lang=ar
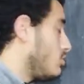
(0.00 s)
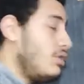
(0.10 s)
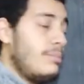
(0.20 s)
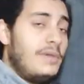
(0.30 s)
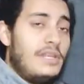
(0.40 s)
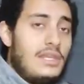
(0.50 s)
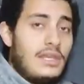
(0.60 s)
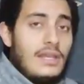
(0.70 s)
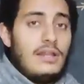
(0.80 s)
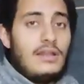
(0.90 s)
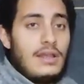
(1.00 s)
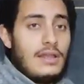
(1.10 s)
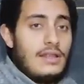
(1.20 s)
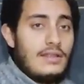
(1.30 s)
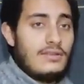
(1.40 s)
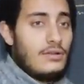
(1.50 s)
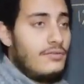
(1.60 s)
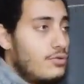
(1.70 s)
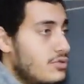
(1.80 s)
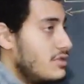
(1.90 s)
وطلب مني اللاترال
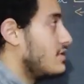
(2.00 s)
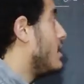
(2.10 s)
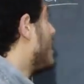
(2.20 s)
فورسز